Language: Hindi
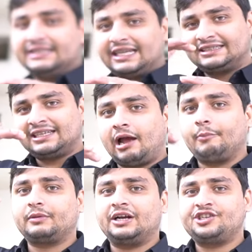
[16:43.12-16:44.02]
कि जैसा
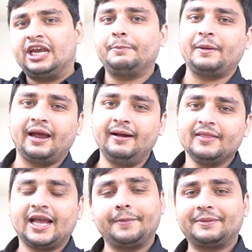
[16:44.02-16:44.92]
आपका शेप है
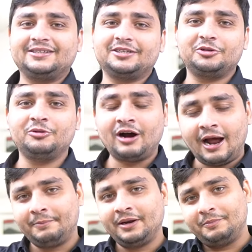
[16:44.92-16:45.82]
आप कह सकते हो
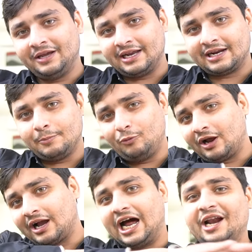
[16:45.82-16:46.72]
आपने अपने घर का
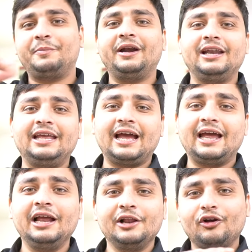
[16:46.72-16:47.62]
पूरा कारपेट लिया
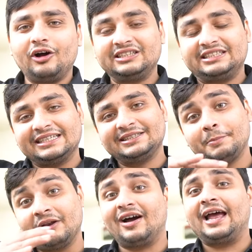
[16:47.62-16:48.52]
है और जैसा
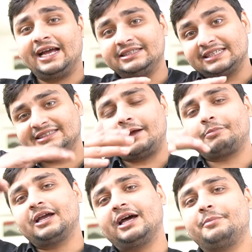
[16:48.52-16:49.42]
बनवाया है जैसा
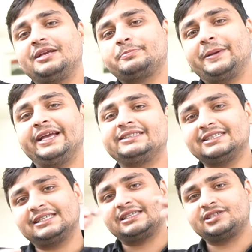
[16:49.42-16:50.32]
आपके घर में स्पेस
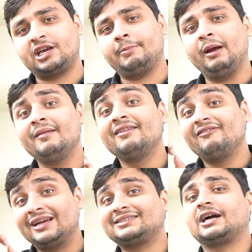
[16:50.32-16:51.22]
है जैसा शेप है
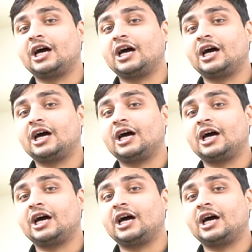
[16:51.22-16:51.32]
वैसा